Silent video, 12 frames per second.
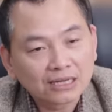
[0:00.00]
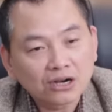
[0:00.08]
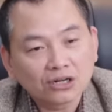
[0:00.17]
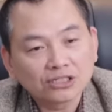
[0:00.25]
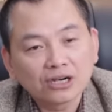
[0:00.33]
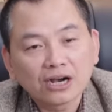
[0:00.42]
thế
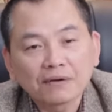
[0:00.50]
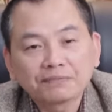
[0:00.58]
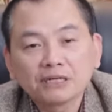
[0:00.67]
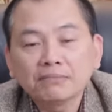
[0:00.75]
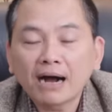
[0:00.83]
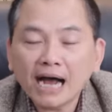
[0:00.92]
còn trường
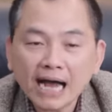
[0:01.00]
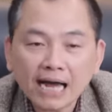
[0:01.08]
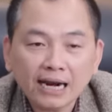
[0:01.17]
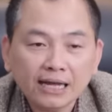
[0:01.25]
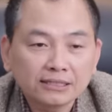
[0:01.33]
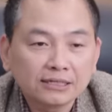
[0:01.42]
hợp thứ
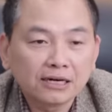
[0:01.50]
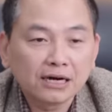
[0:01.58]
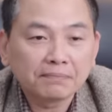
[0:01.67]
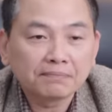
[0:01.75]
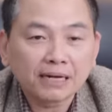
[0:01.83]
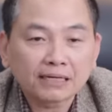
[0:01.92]
ba là trường
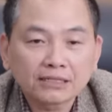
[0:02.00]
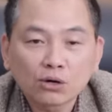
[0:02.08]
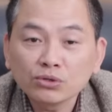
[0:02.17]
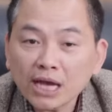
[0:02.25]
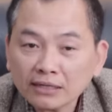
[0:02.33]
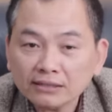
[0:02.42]
hợp là
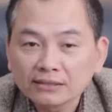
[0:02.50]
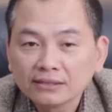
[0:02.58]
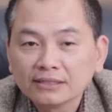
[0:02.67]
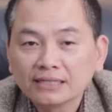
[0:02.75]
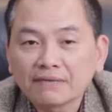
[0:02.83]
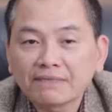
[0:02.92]
xấu nhất
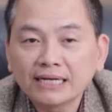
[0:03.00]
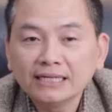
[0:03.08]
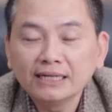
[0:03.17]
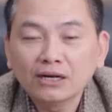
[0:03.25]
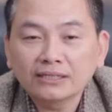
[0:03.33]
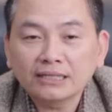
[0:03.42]
là phải
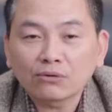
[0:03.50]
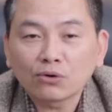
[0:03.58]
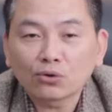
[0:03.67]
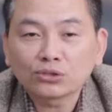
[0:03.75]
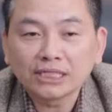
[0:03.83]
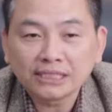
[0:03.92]
đi
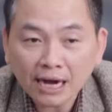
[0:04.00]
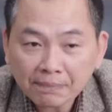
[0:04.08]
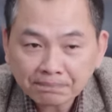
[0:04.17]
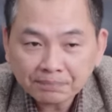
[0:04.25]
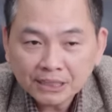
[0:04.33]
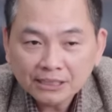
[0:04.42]
theo lộ trình
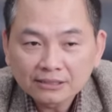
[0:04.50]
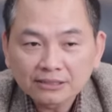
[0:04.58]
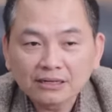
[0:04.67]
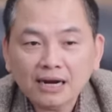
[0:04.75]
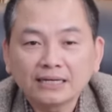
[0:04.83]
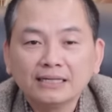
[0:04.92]
thấp
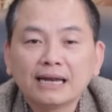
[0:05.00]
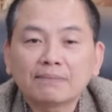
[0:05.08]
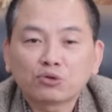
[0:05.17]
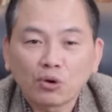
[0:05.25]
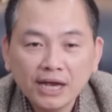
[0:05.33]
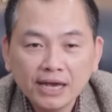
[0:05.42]
tức là đi
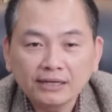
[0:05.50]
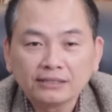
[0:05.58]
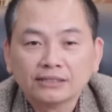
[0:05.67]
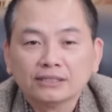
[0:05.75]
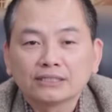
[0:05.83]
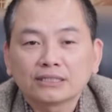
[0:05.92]
làm thuê
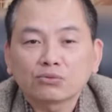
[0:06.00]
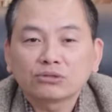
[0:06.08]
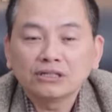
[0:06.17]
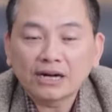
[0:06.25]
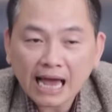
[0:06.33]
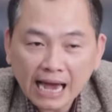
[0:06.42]
xong
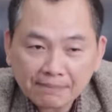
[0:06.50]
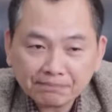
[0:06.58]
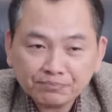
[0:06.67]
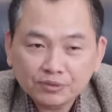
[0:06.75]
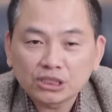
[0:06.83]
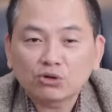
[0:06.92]
tự làm
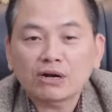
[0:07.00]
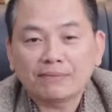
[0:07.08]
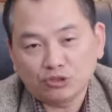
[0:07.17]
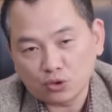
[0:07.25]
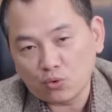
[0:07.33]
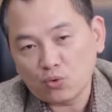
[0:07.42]
xong
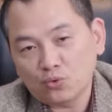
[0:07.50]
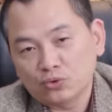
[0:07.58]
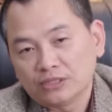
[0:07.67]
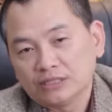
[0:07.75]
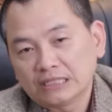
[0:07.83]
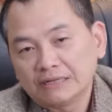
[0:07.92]
làm chủ
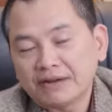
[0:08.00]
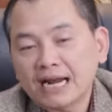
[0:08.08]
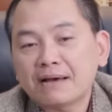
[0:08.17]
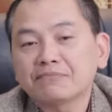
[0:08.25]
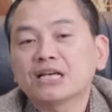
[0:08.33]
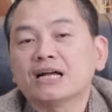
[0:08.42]
thì
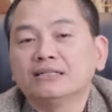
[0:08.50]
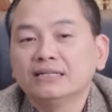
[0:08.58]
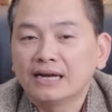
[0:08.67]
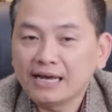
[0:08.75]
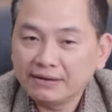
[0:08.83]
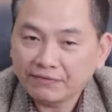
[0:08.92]
phải làm dần
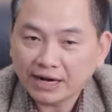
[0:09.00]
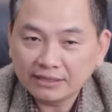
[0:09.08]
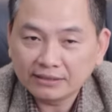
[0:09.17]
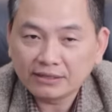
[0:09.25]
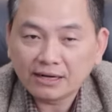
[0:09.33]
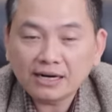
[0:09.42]
đi lên
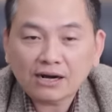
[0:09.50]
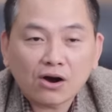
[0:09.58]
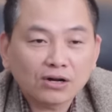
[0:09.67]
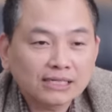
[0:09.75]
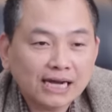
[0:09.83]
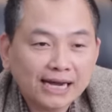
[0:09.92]
vậy đó là
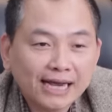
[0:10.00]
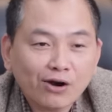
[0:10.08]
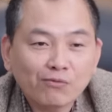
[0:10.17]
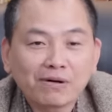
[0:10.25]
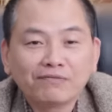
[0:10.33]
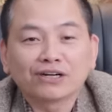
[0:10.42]
con nhà
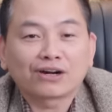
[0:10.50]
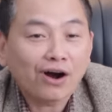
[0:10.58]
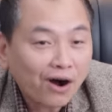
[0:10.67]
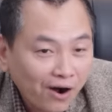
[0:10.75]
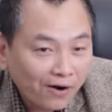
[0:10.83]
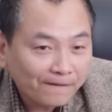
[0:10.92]
nghèo mà vượt
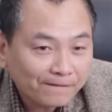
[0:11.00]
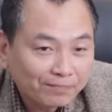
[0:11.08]
khó